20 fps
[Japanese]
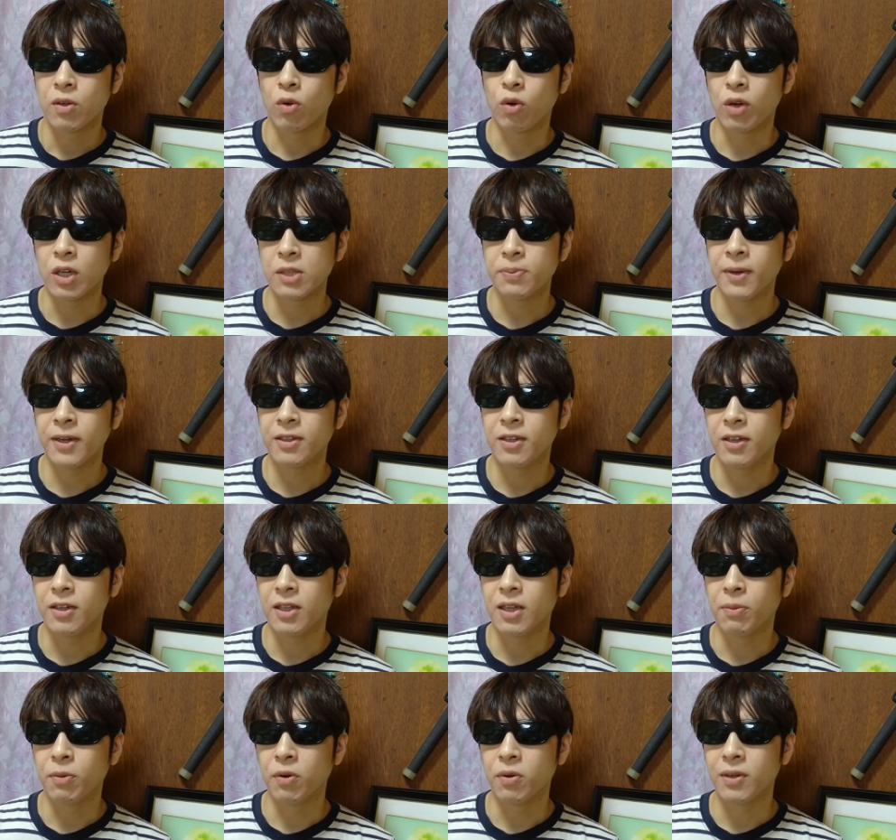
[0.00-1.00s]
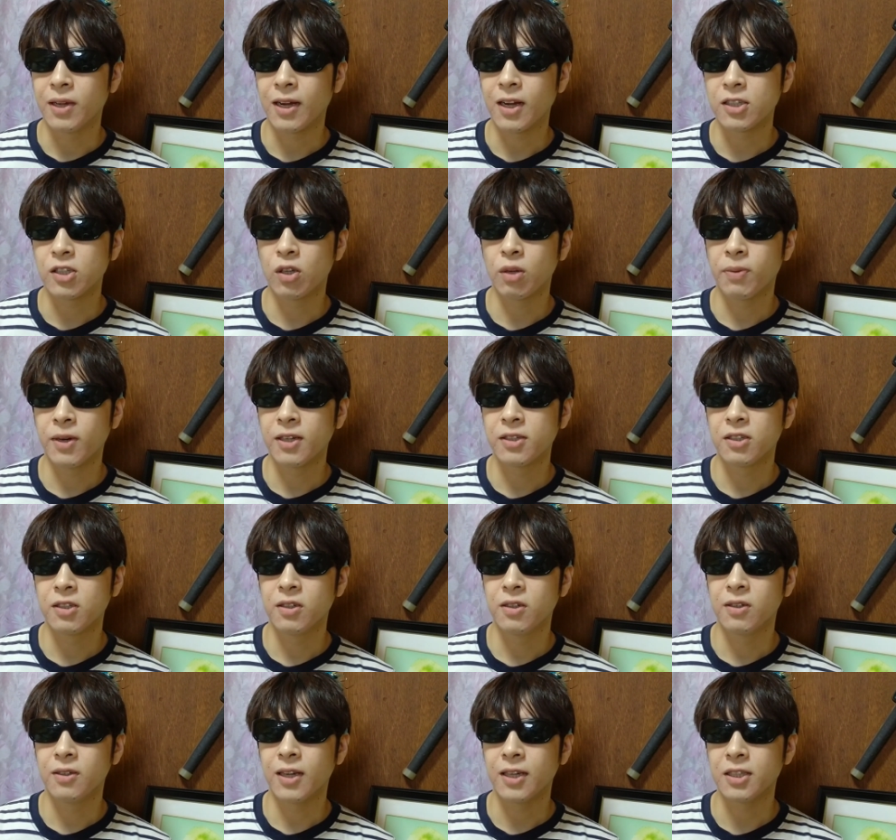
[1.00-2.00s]
婚活パーティー行っても泣かず飛ば
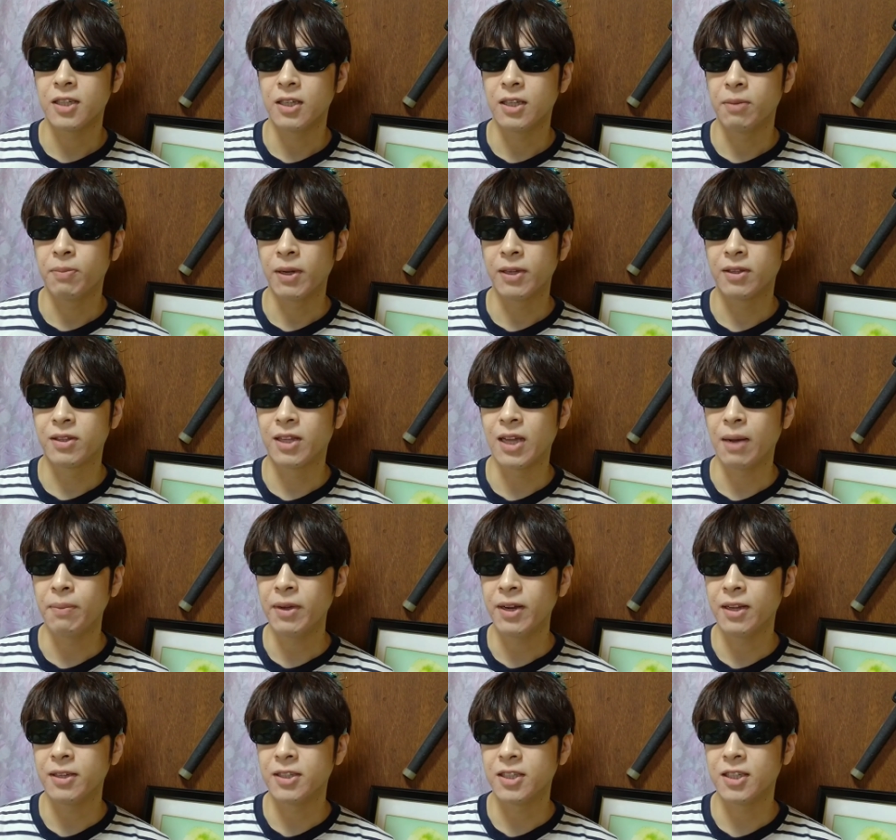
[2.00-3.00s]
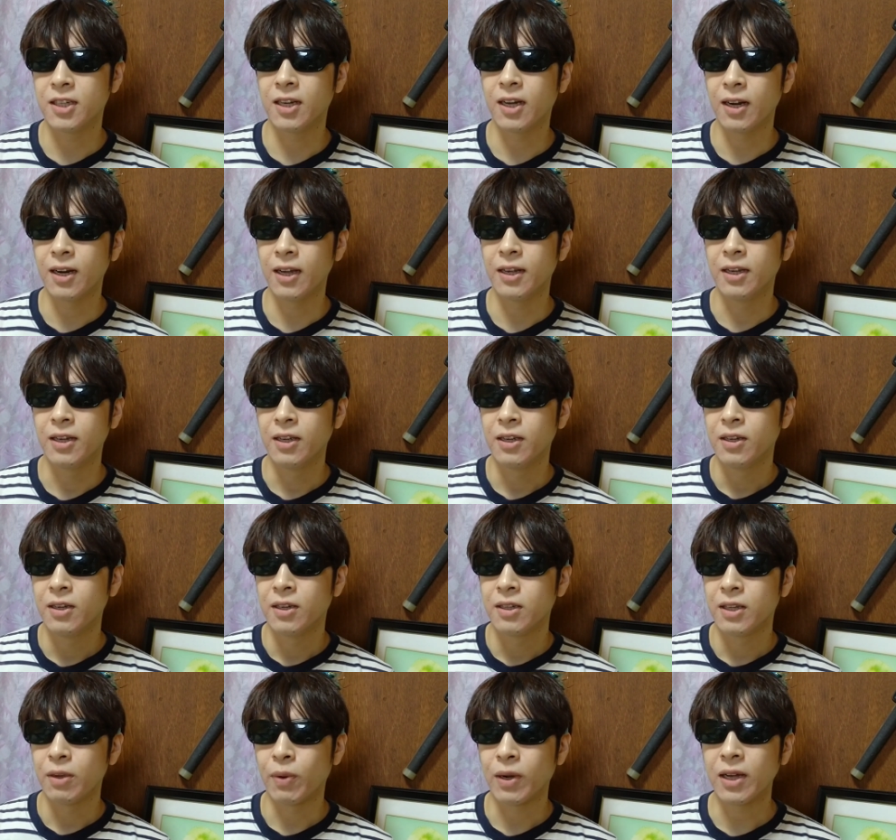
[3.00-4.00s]
ずだしって、まあ、ダメで自信がないっ
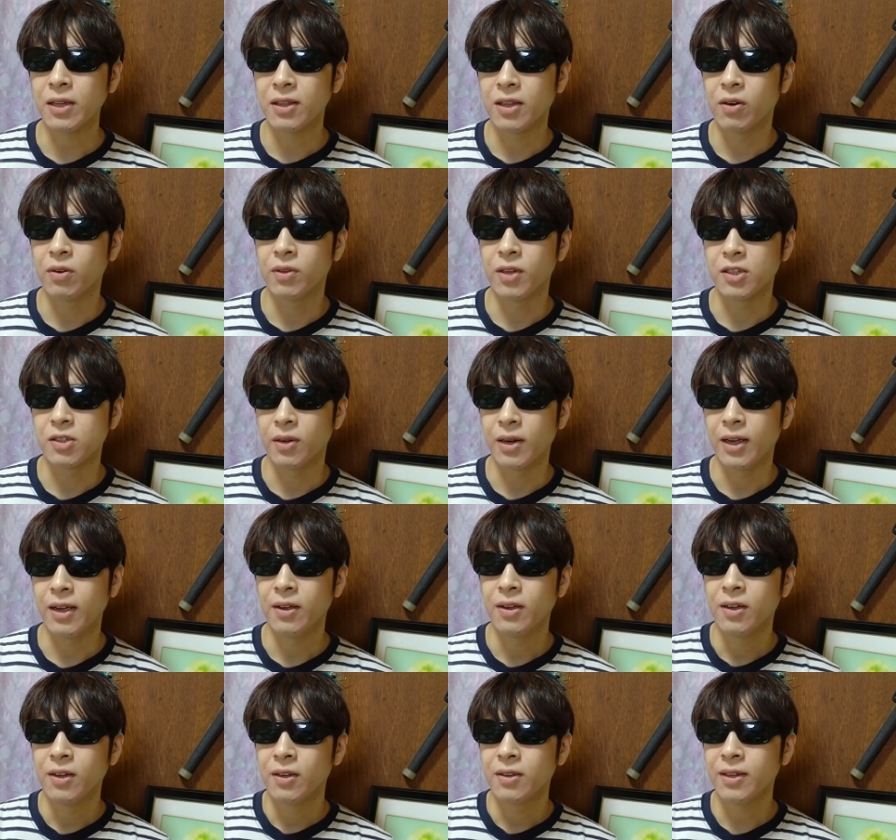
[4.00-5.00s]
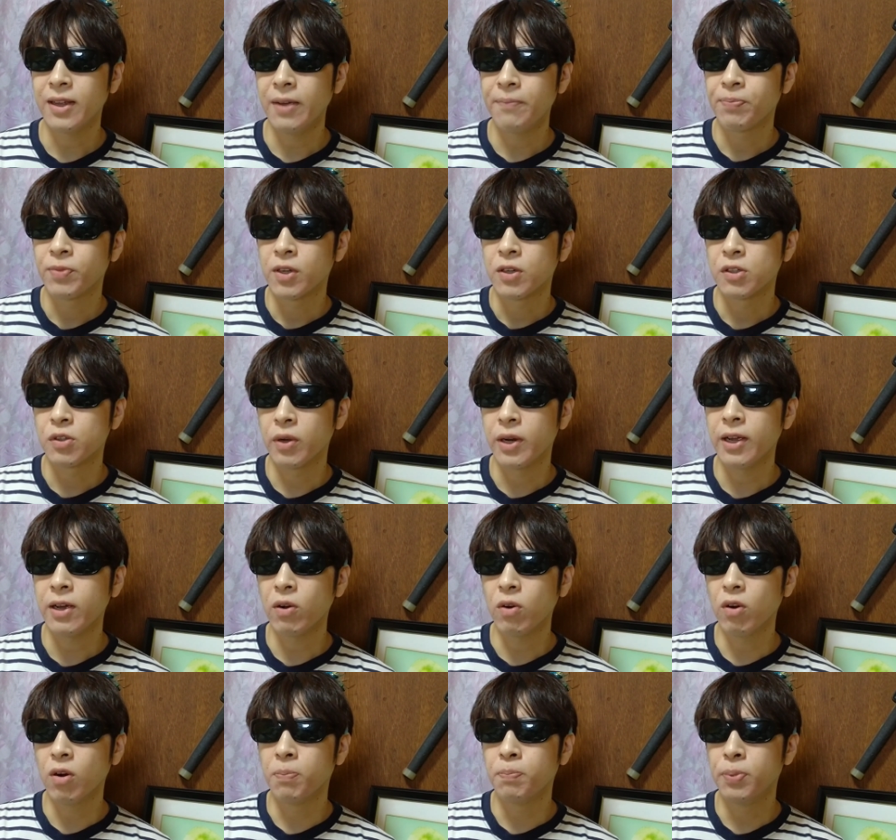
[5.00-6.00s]
て分かってるんですよね。で、そ
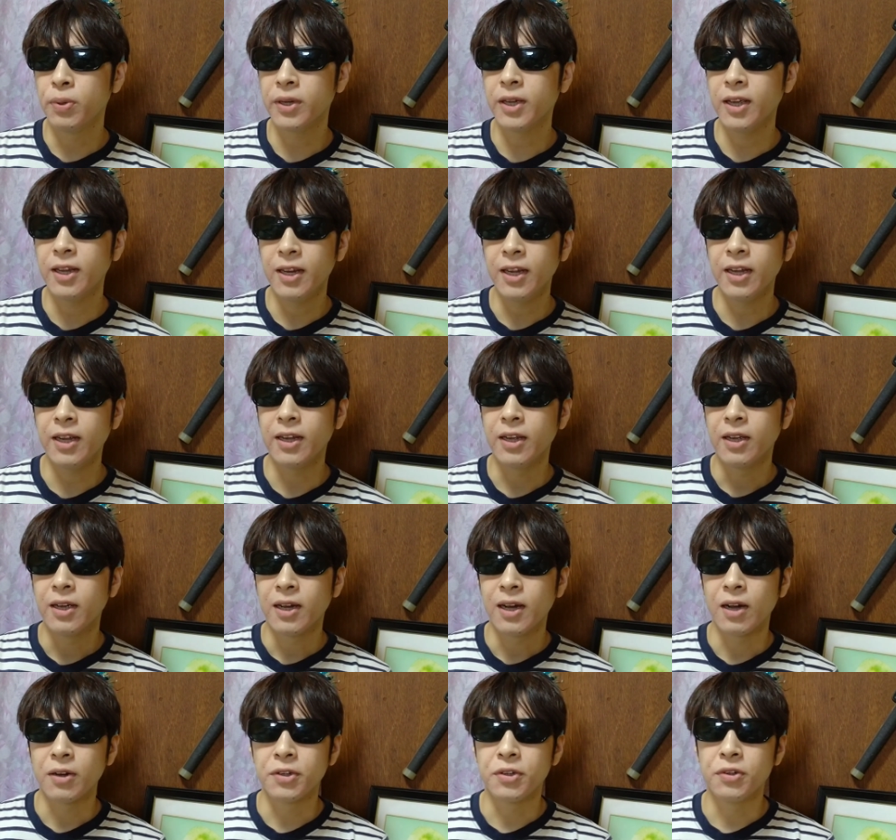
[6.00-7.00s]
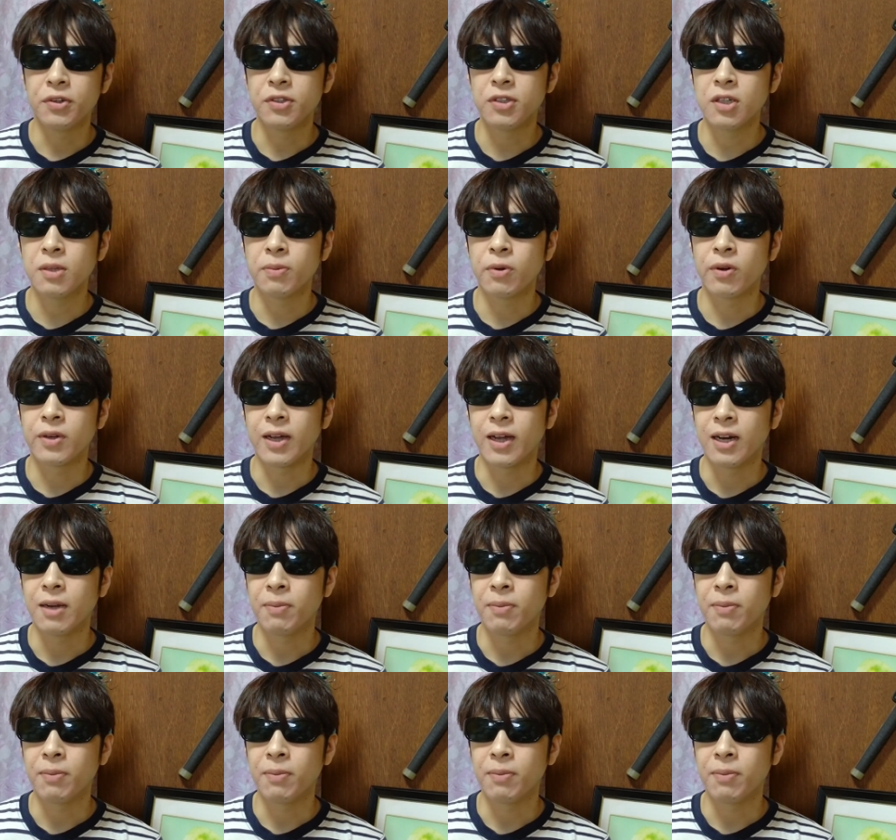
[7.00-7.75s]
れを武器に、あの、YouTube をや